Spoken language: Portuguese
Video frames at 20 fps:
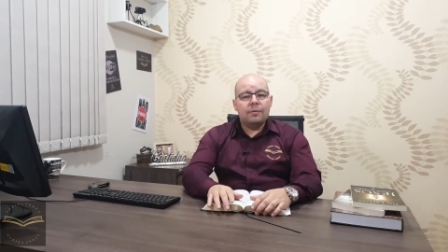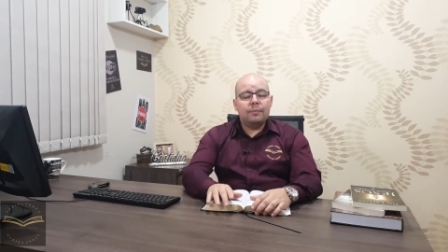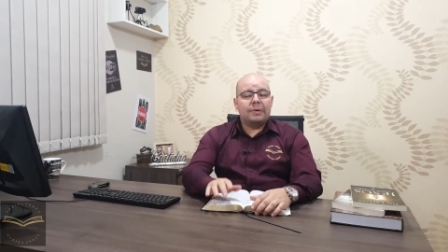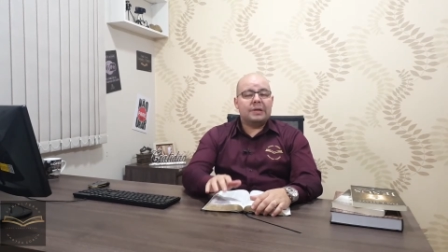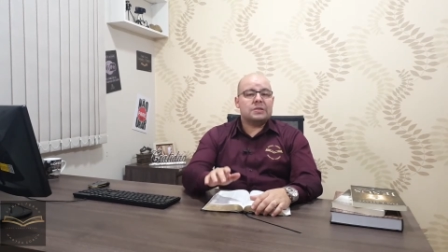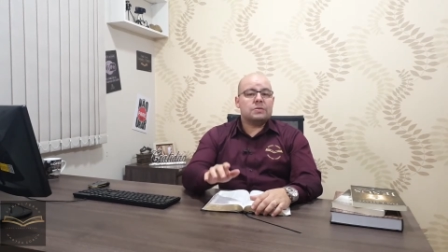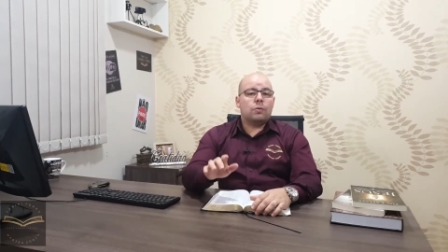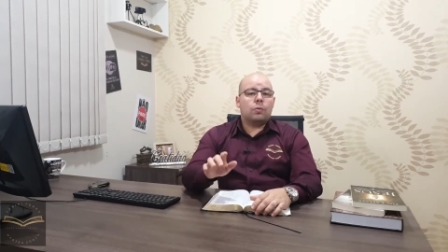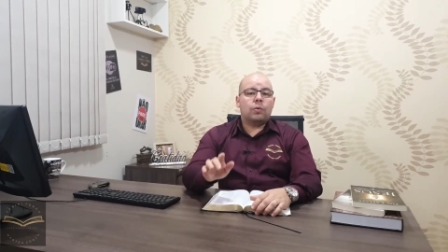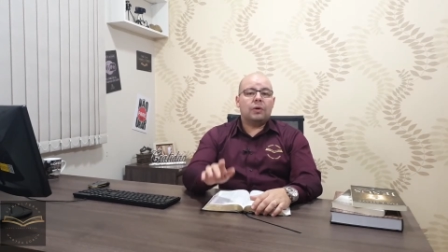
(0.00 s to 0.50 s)

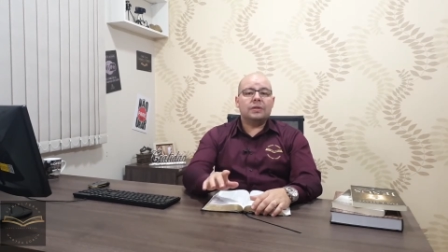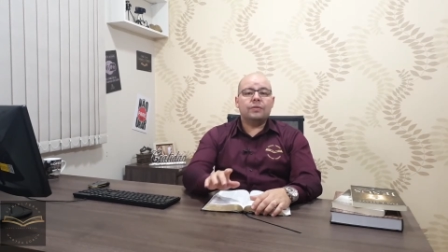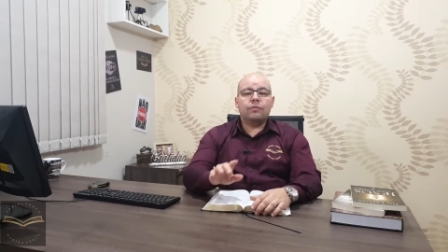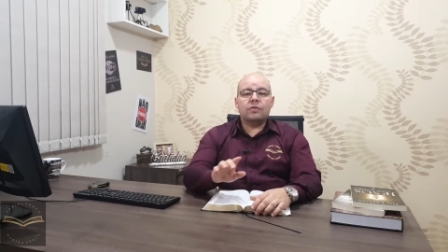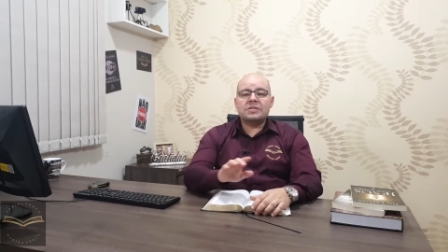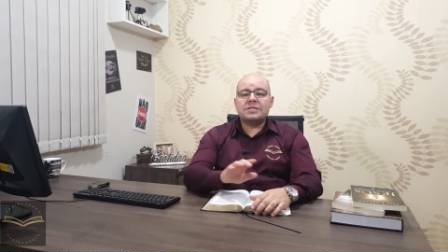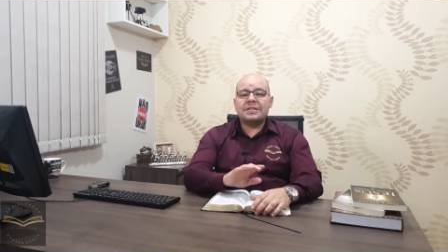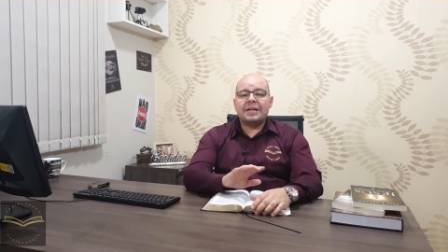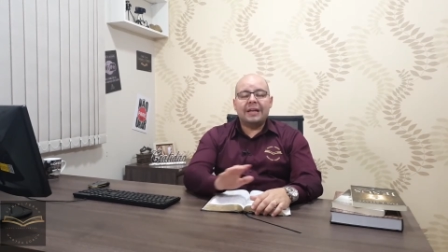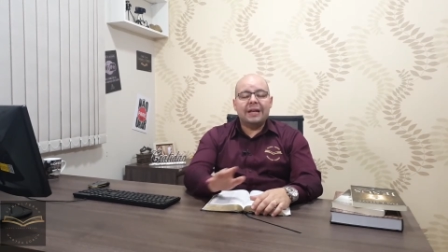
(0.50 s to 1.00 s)
Mesmo quando
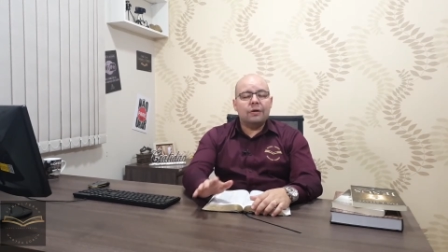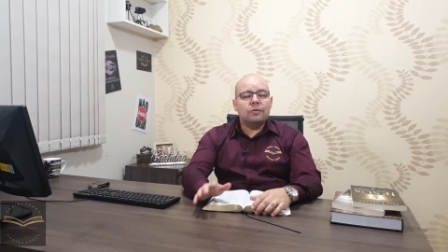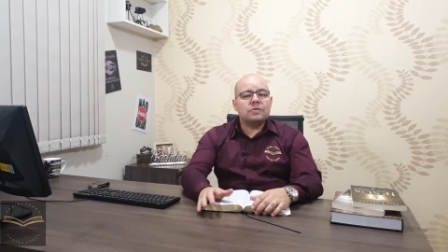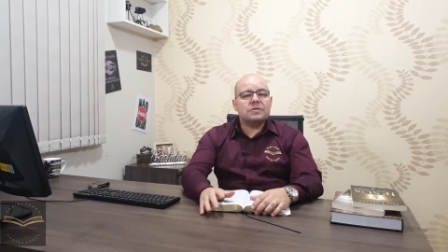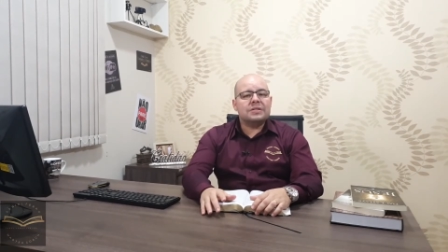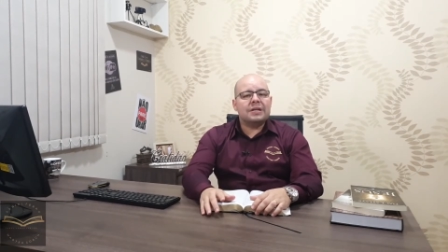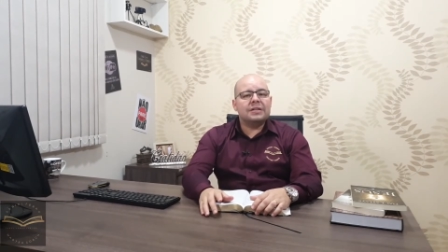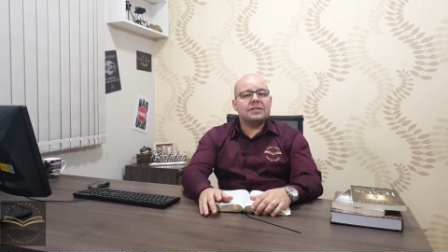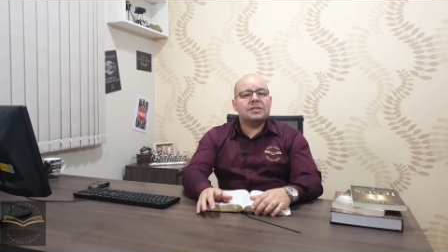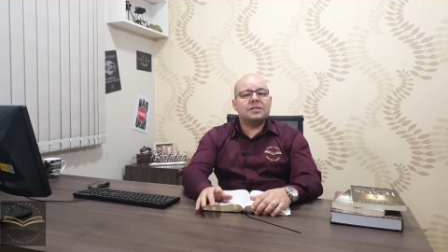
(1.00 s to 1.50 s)
você não
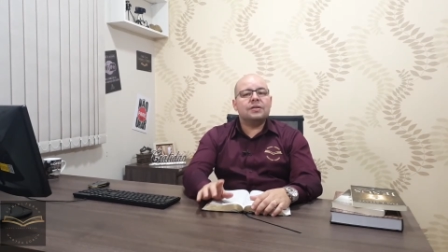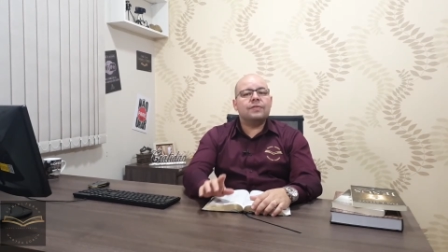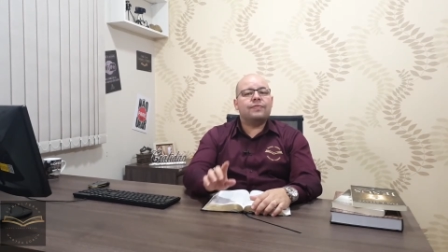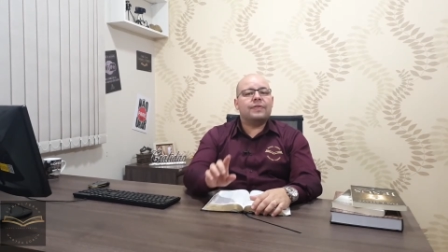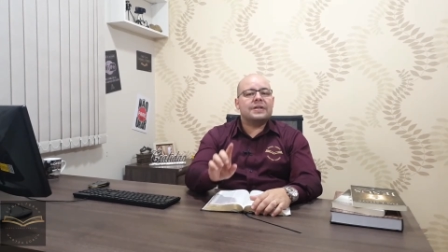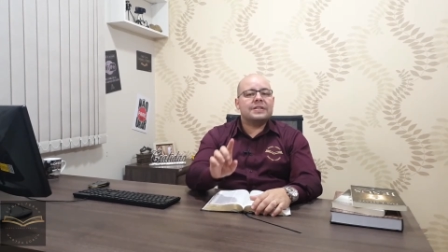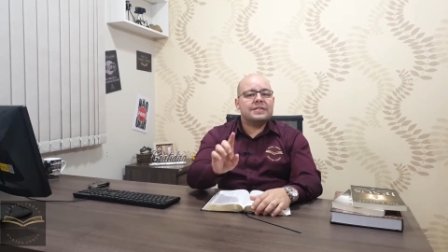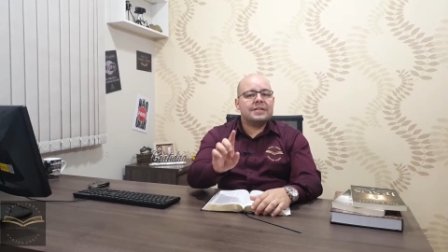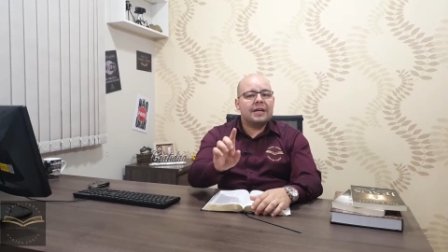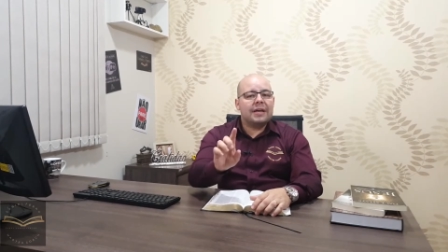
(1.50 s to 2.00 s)
sente de
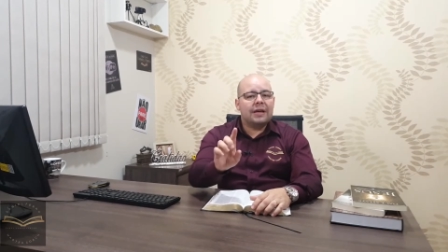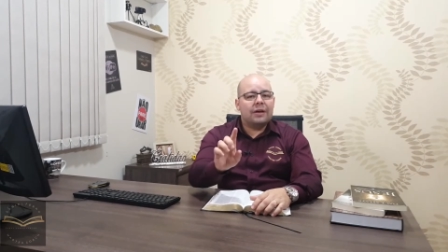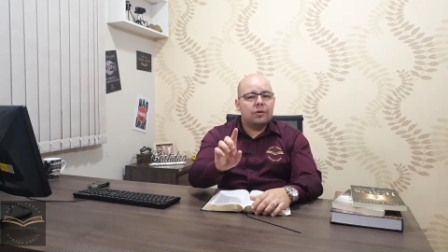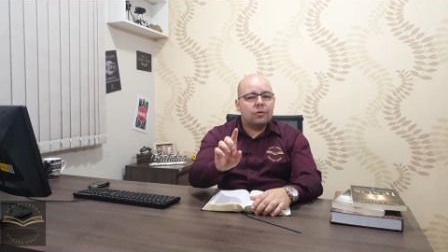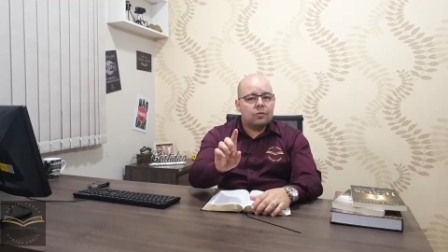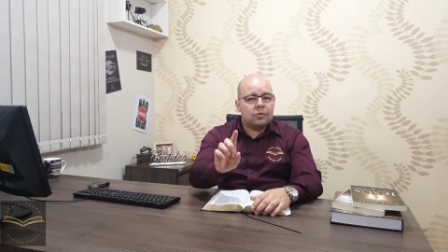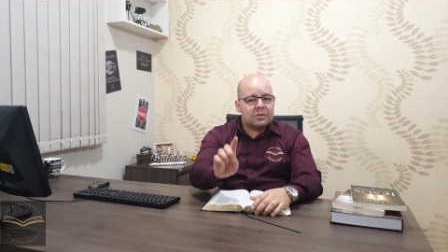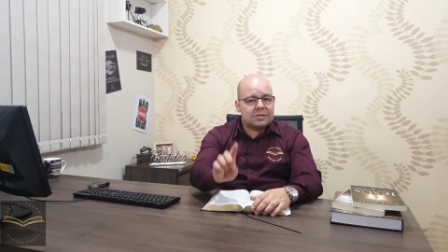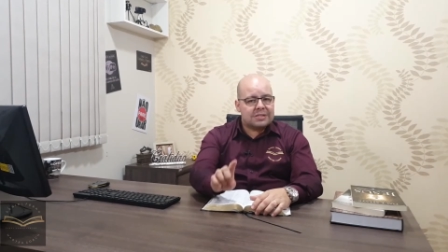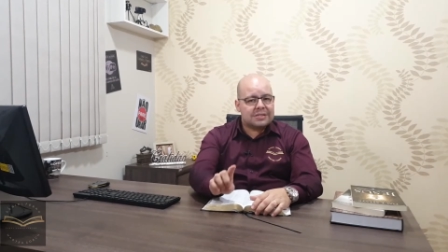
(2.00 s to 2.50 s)

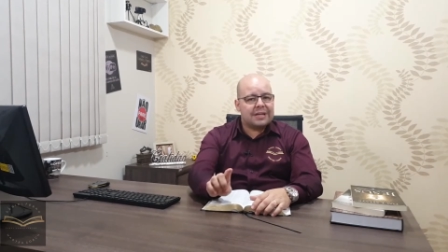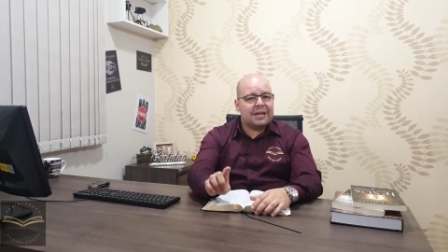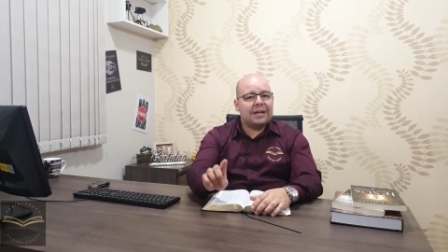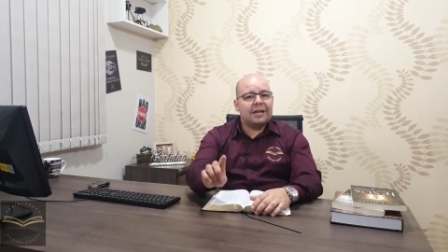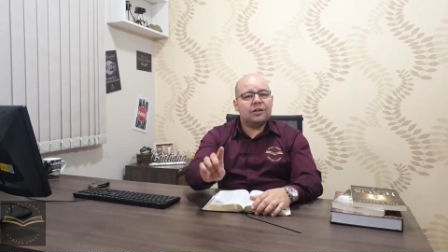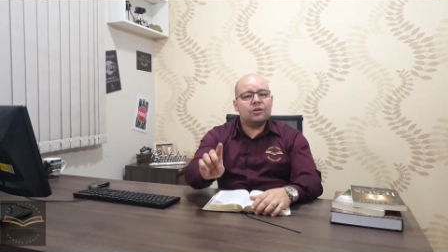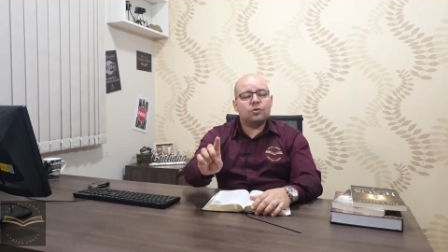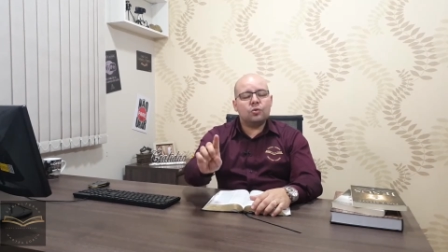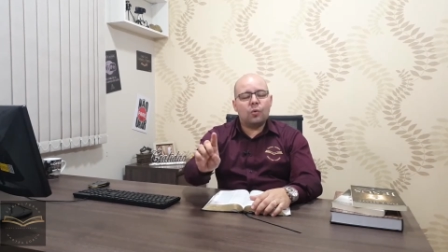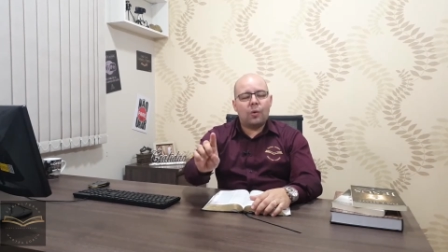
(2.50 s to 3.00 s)
fazer, o
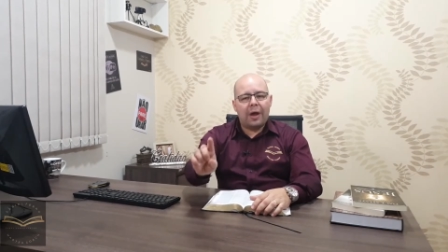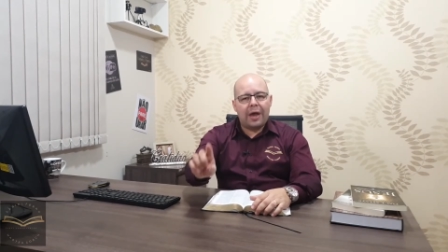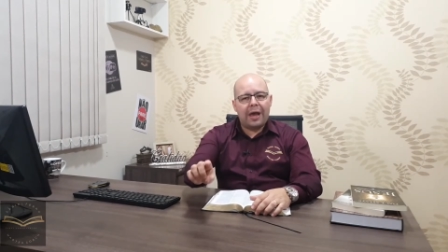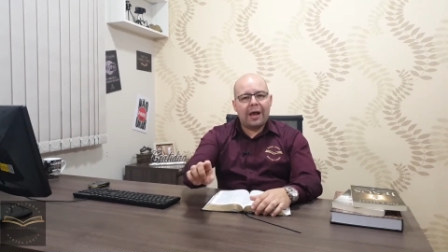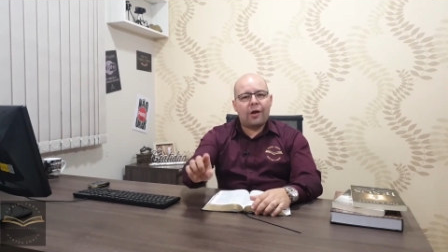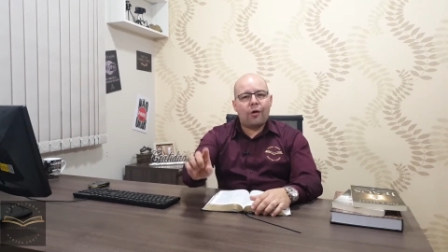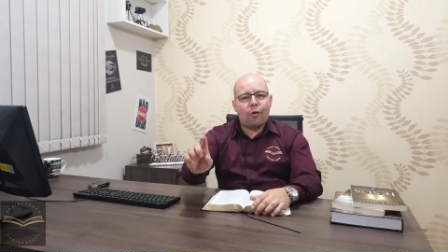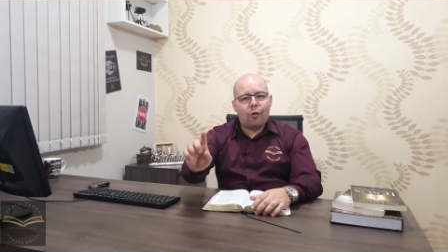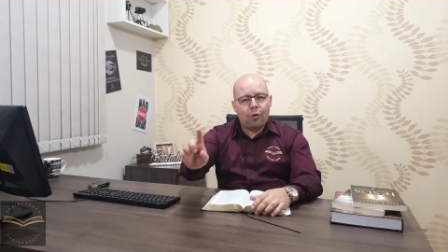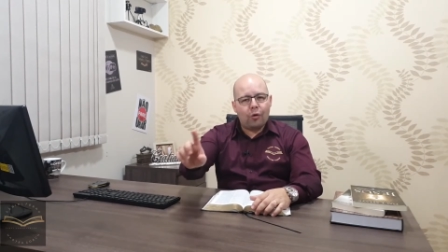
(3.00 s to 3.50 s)
certo
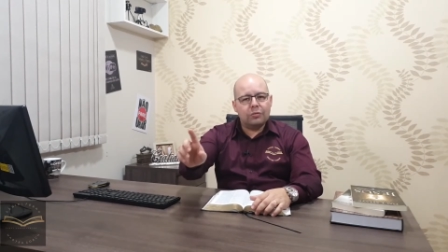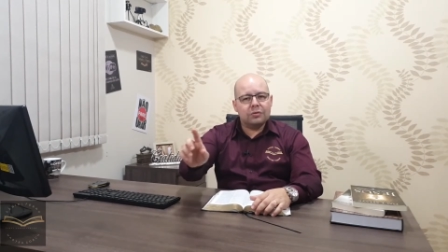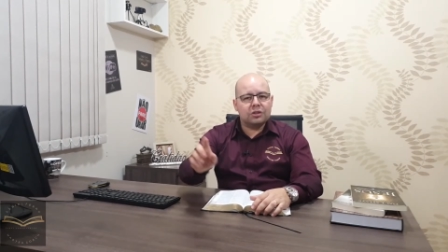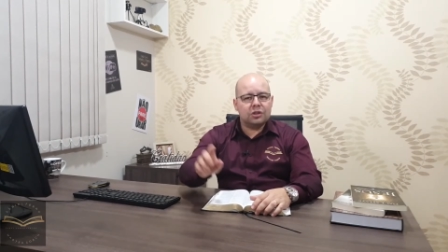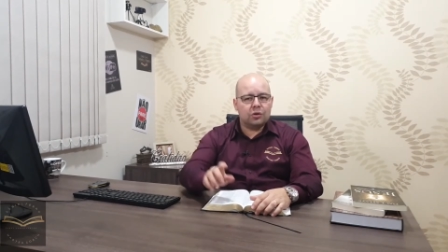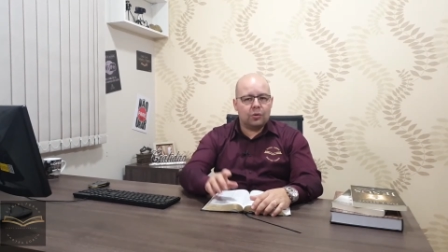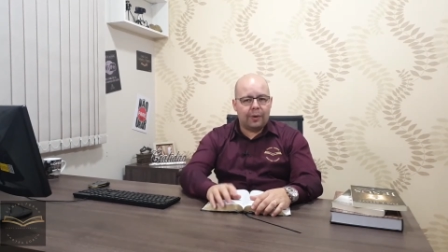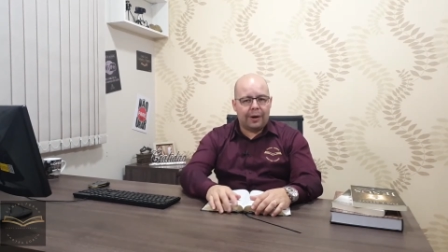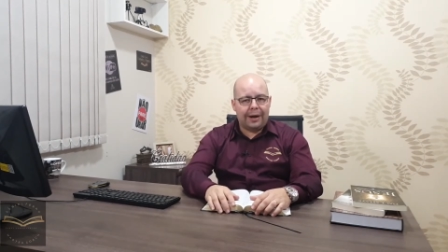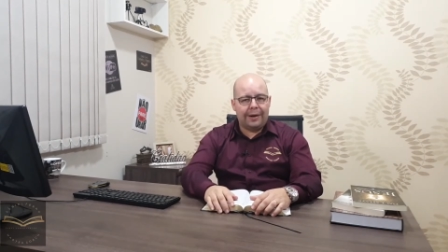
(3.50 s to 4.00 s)
é
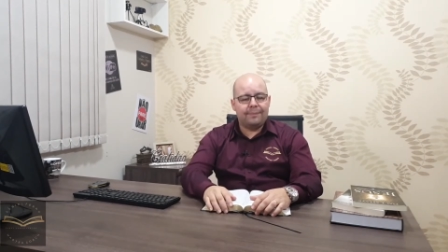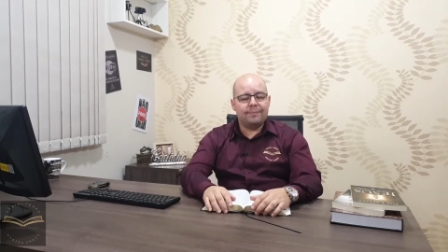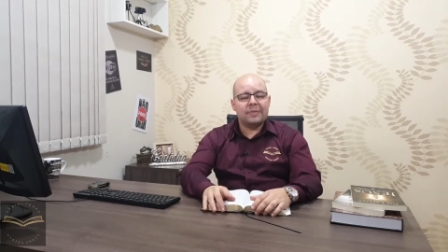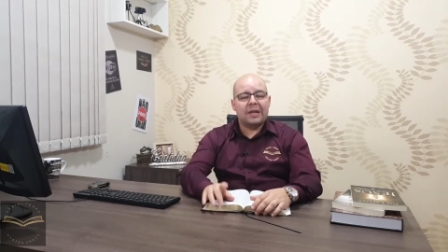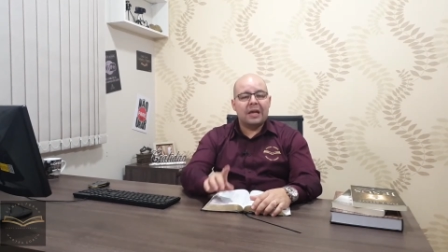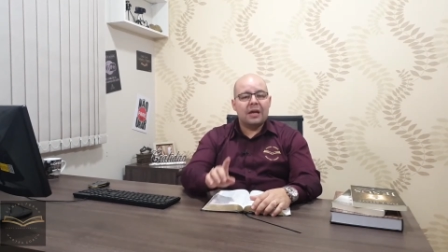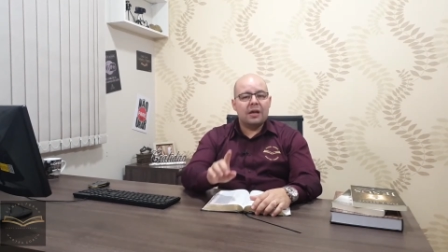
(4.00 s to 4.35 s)
continuar.